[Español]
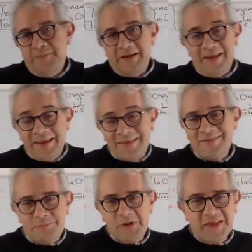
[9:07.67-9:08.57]
la manera en que
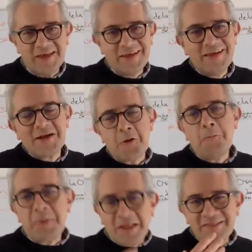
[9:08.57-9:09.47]
se puede
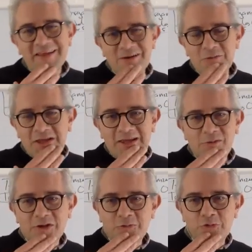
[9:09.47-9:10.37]
comprender lo que,
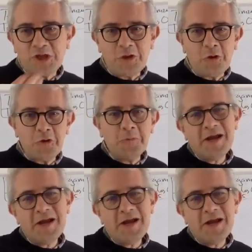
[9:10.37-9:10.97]
lo que sucedió, ¿no?